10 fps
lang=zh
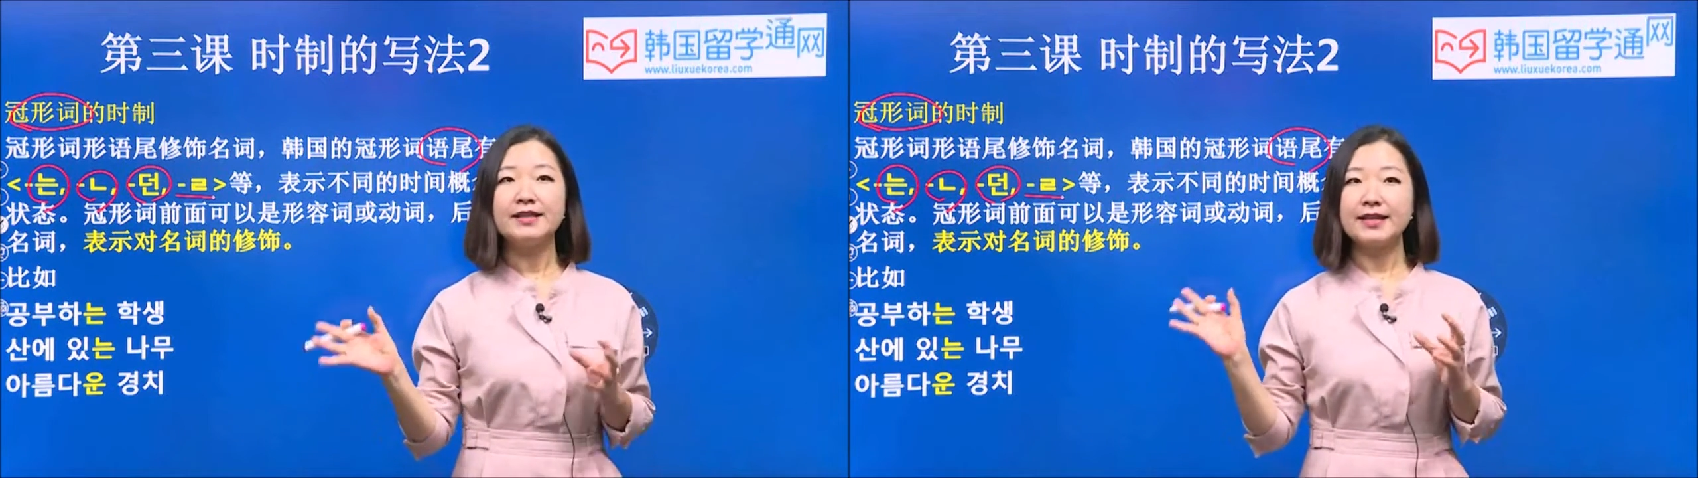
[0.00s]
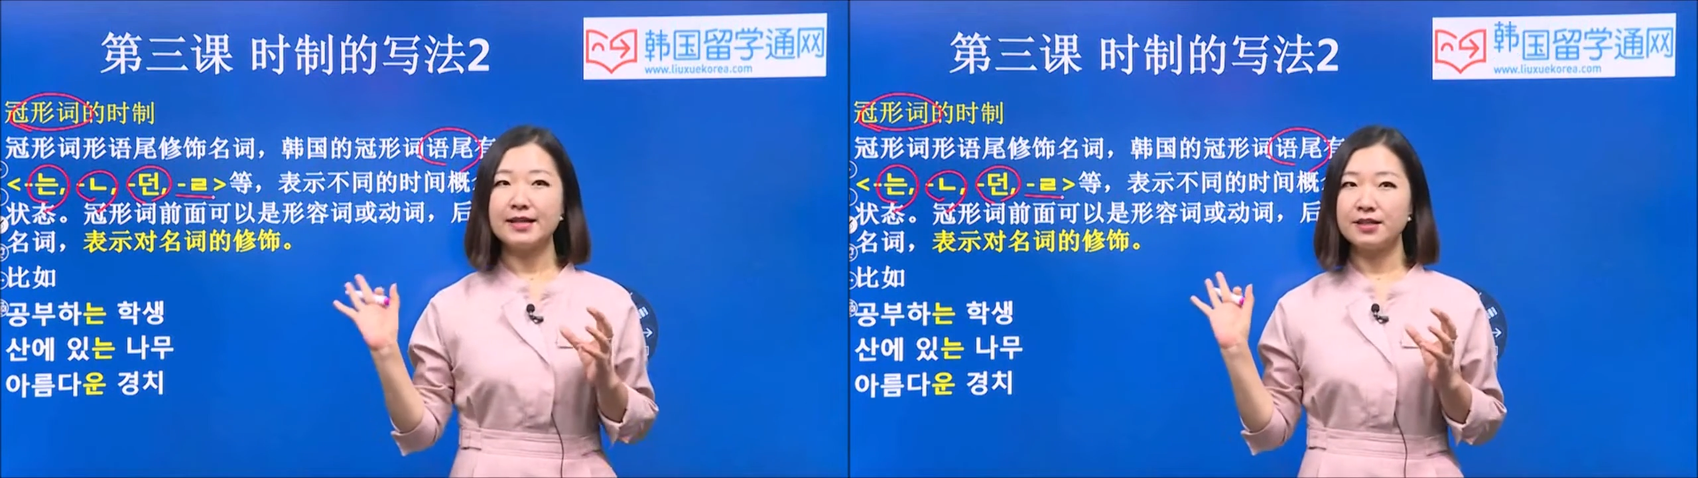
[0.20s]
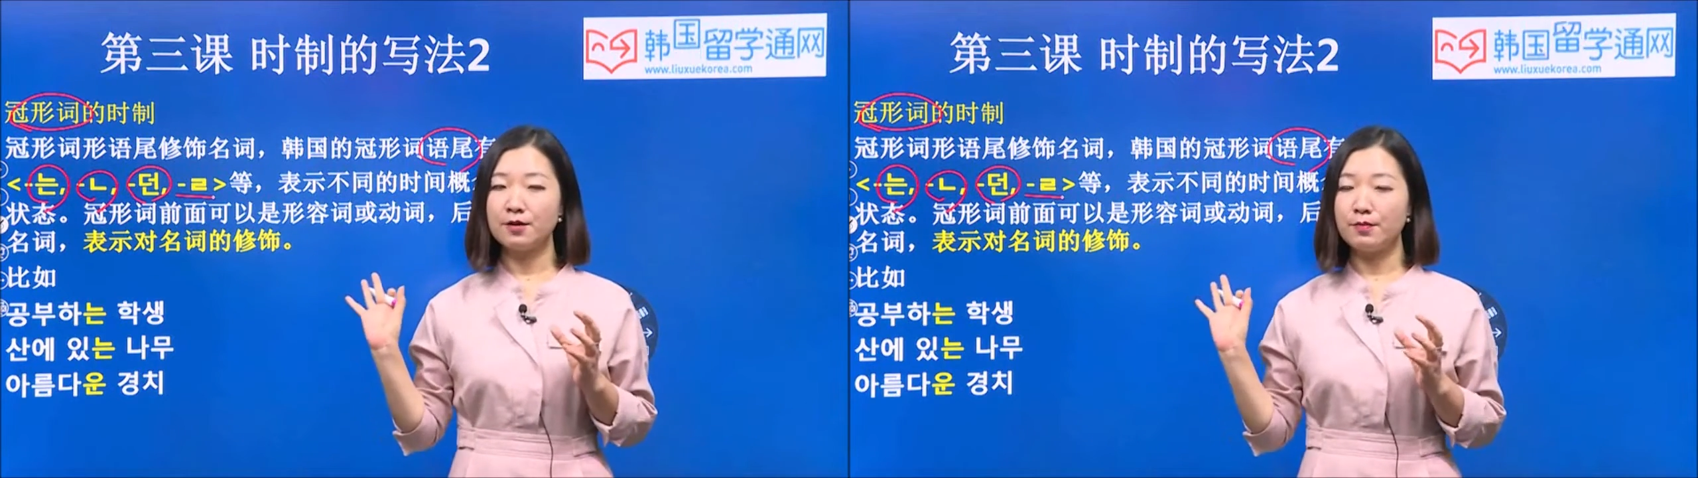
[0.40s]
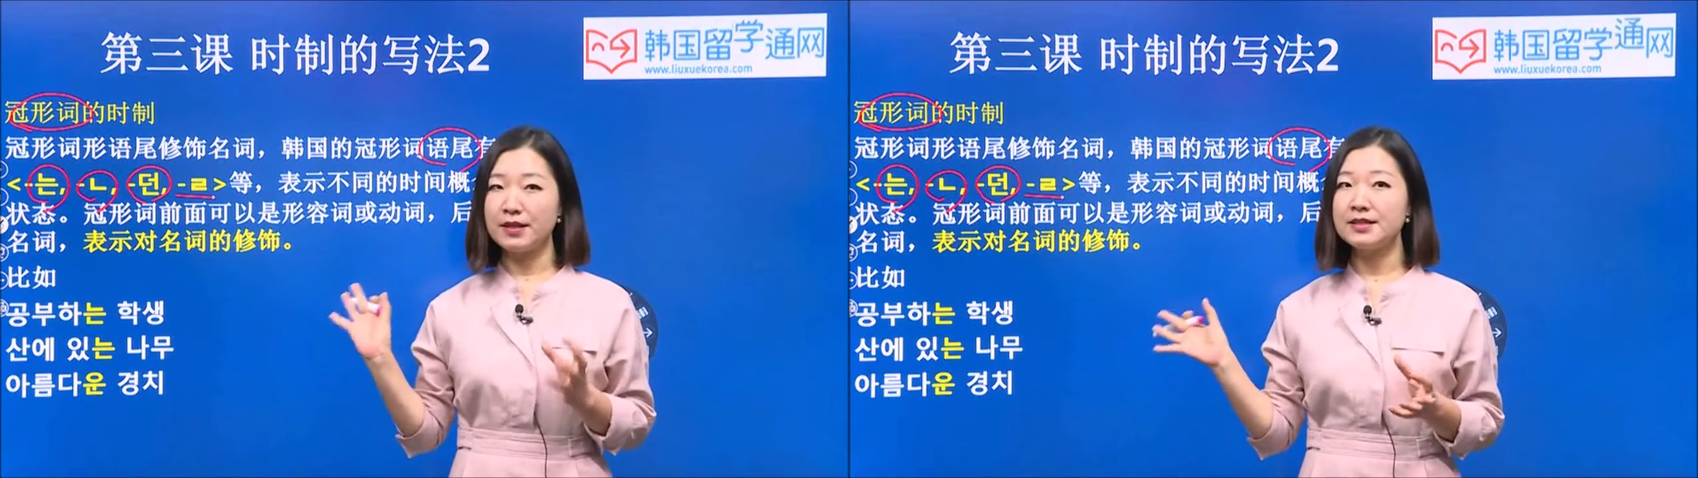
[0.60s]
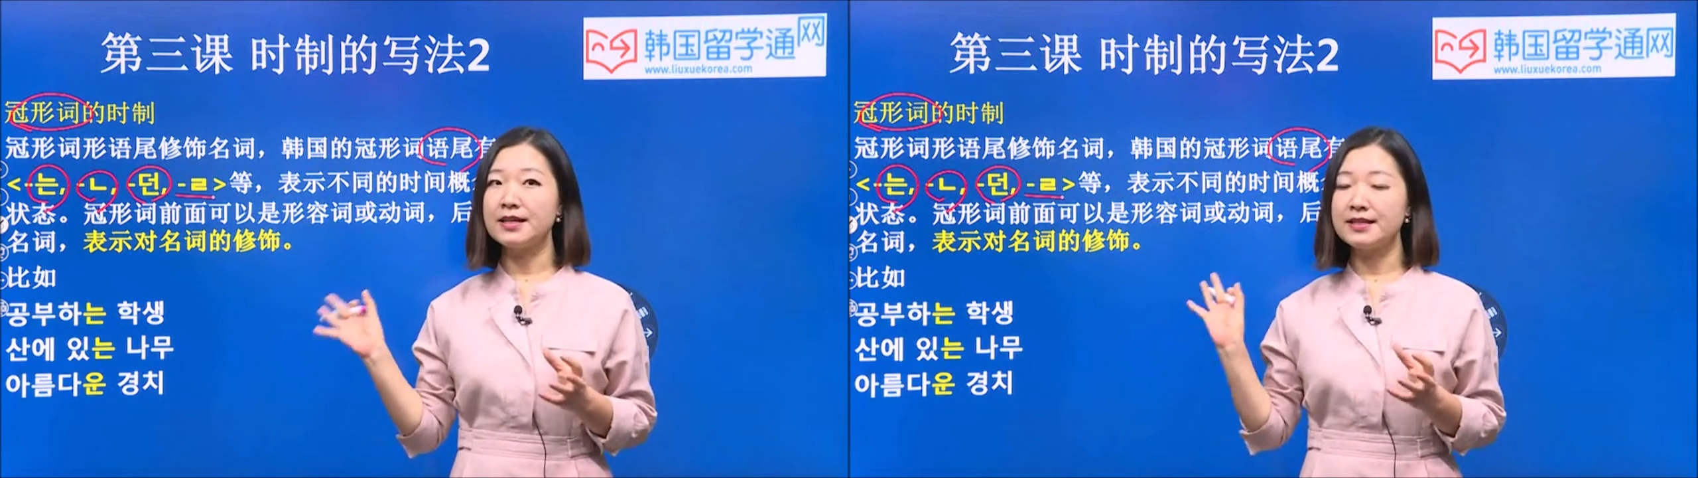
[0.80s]
在这个
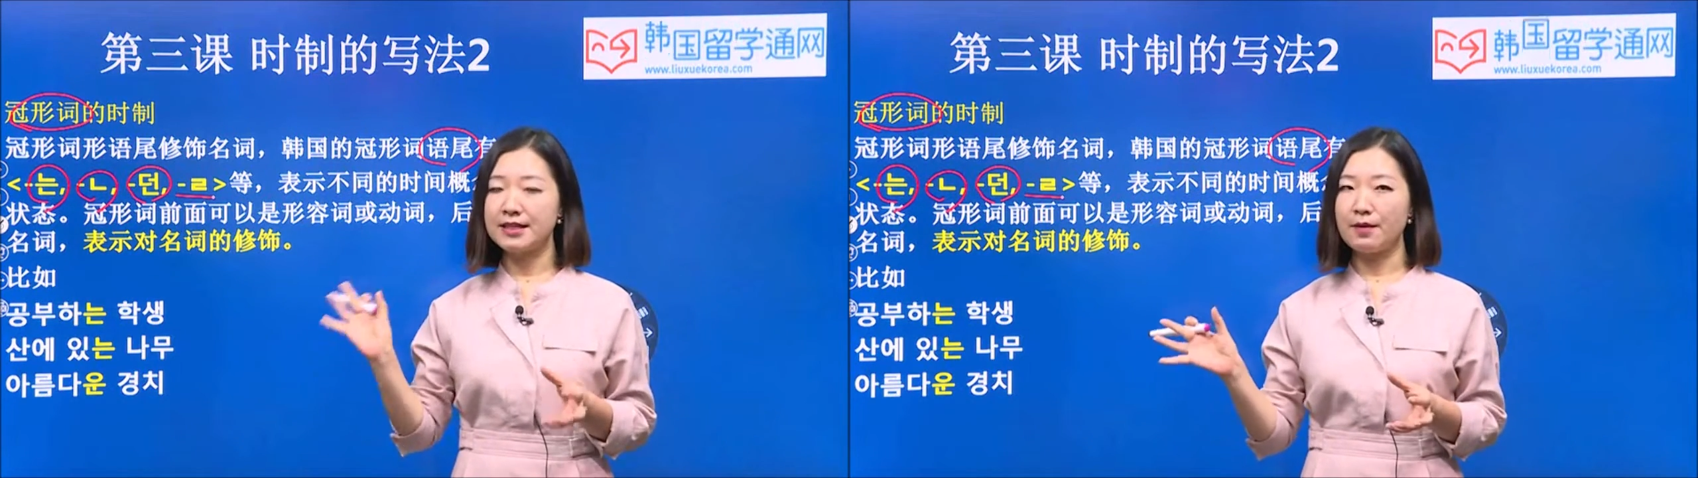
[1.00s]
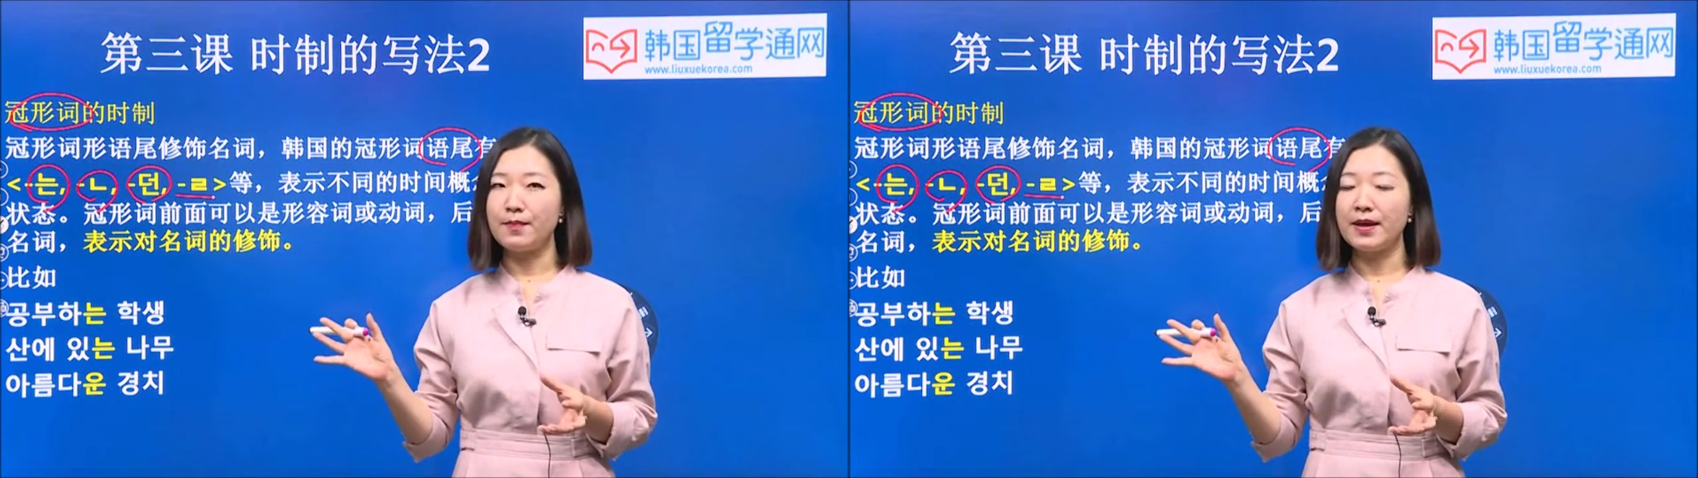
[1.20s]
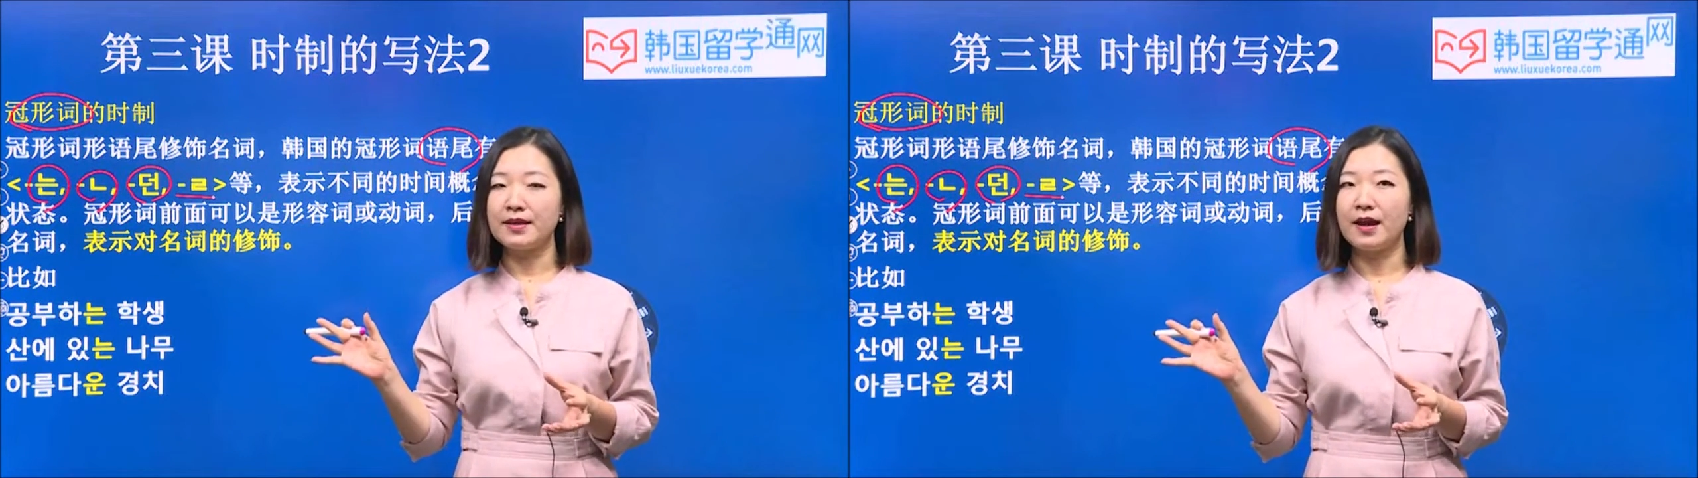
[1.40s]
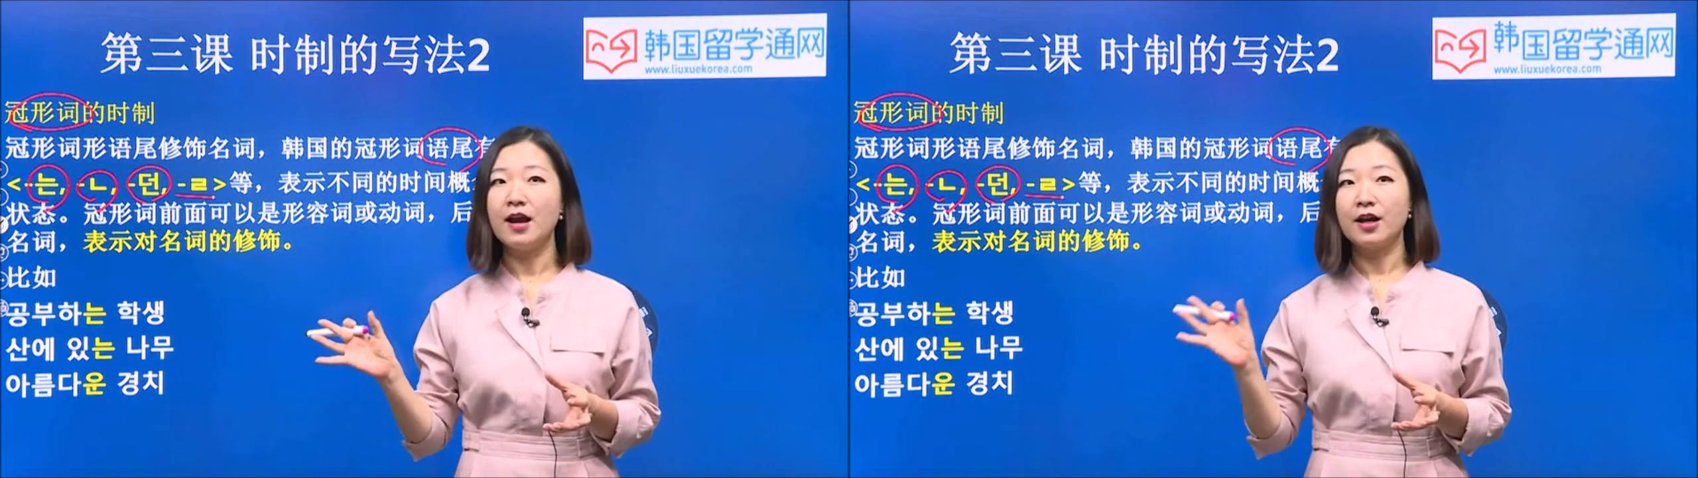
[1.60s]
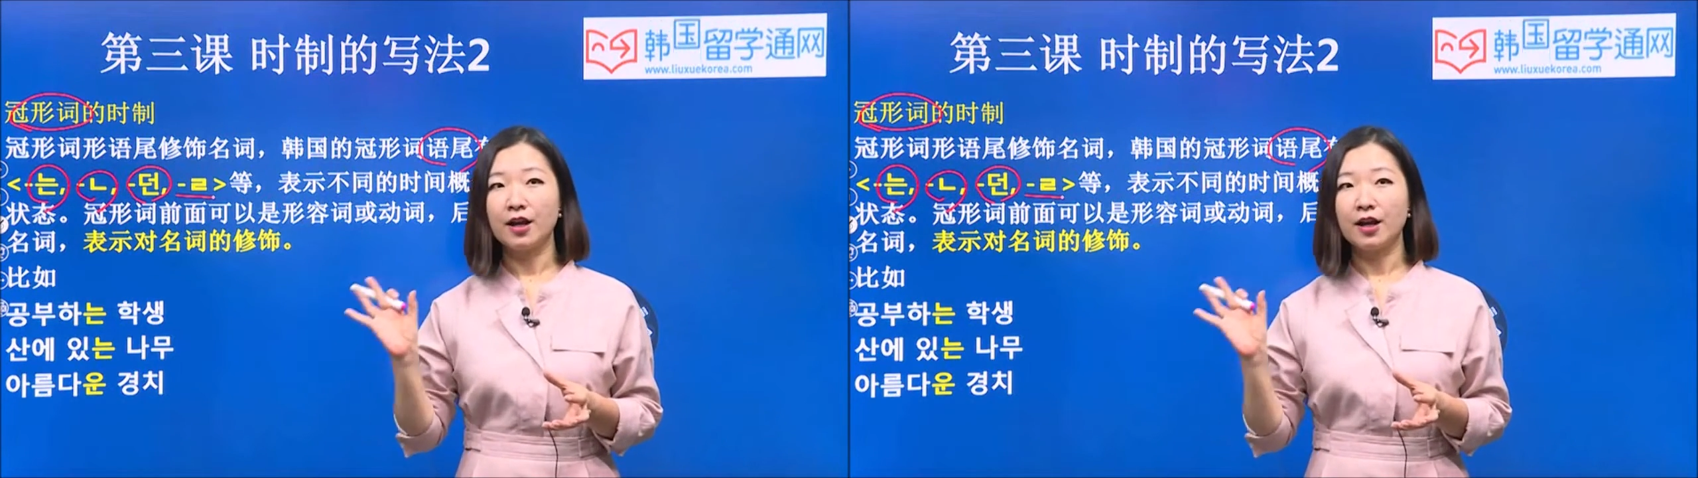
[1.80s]
名词的前面呢，